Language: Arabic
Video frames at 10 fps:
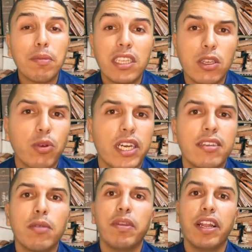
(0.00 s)
الامر هذا تيوقع
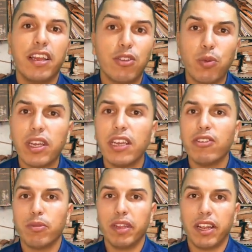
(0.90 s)
حتى بين
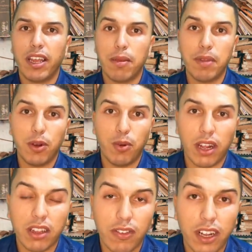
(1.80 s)
الازواج بين الاباء
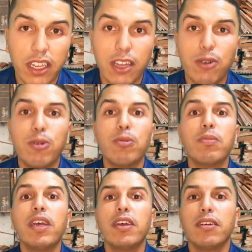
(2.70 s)
والاطفال
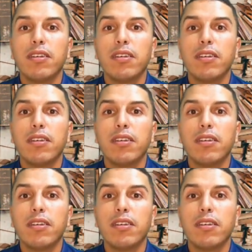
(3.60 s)
ديالهم